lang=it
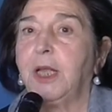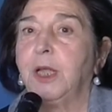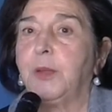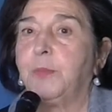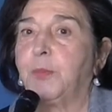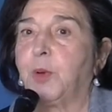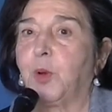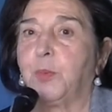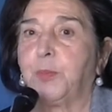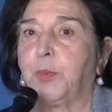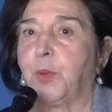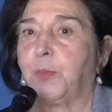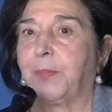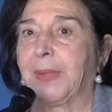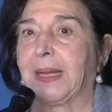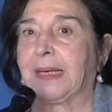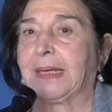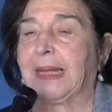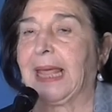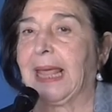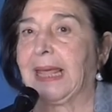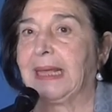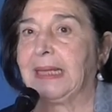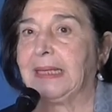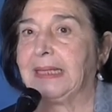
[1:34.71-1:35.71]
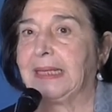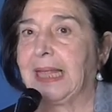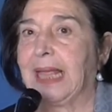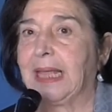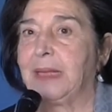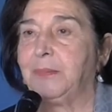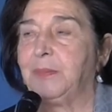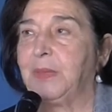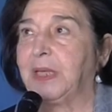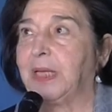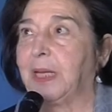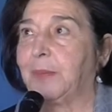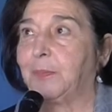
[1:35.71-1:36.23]
proprio perché i
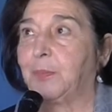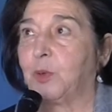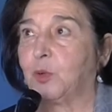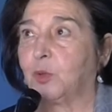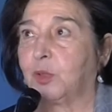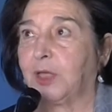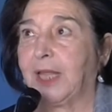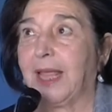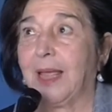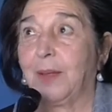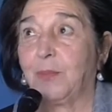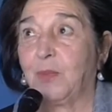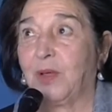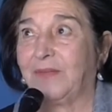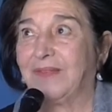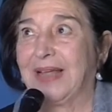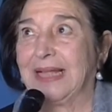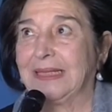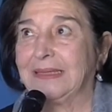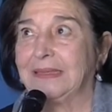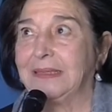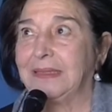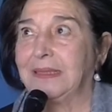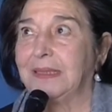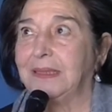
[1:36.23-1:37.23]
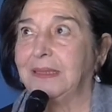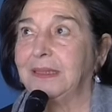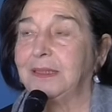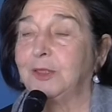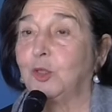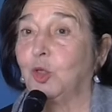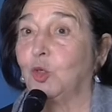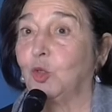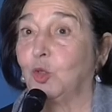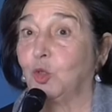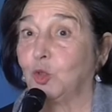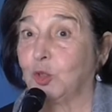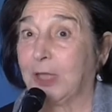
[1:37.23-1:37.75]
temi che portiamo avanti
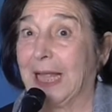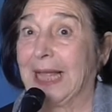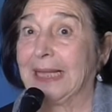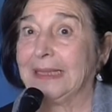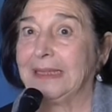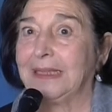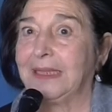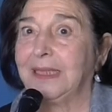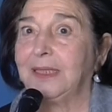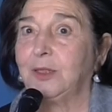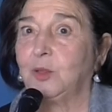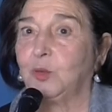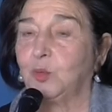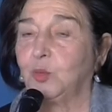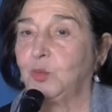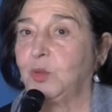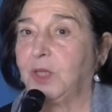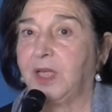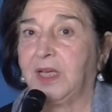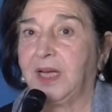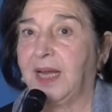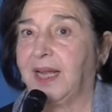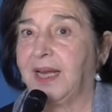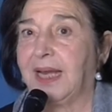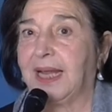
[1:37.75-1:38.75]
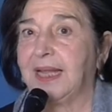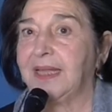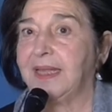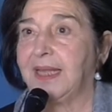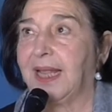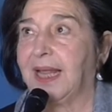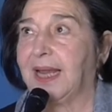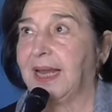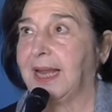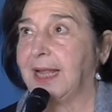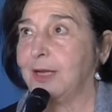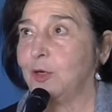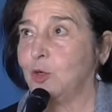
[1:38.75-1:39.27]
sono tanti, tutti inerenti
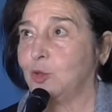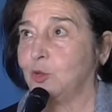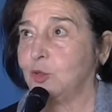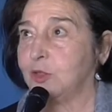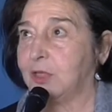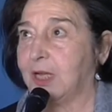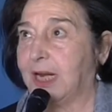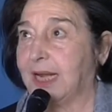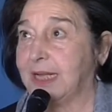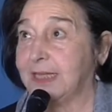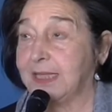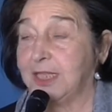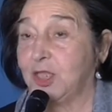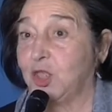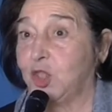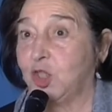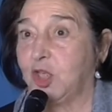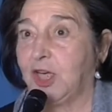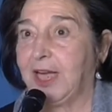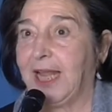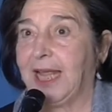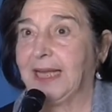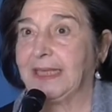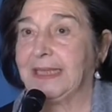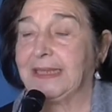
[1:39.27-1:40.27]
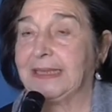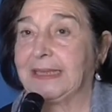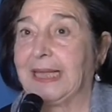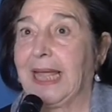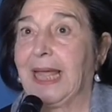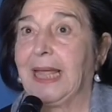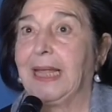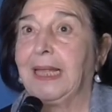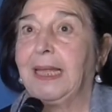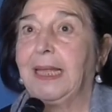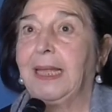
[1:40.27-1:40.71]
alla nostra sicilianità.